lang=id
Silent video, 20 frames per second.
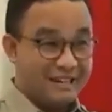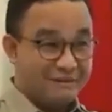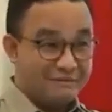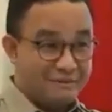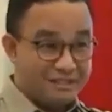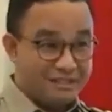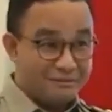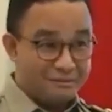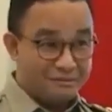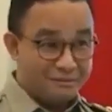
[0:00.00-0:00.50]
Ini
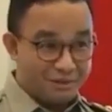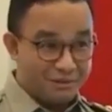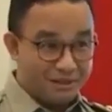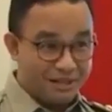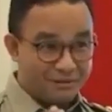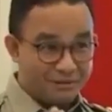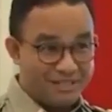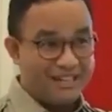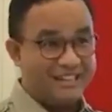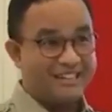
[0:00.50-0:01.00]
masih
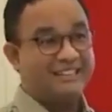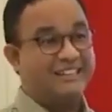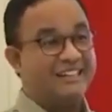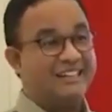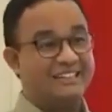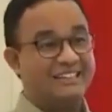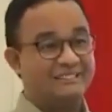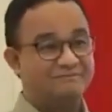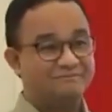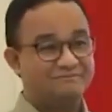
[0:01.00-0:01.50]
memerlukan usaha kita
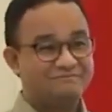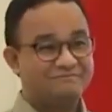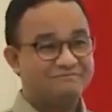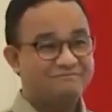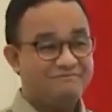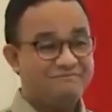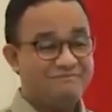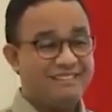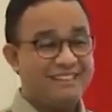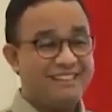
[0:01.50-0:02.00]
lagi.
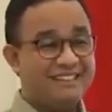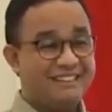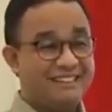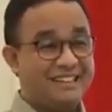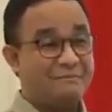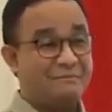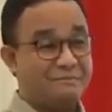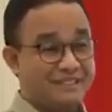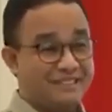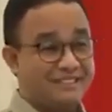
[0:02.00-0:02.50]

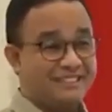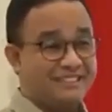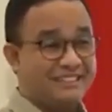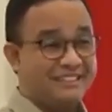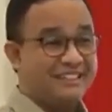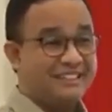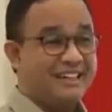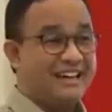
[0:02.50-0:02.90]
Tapi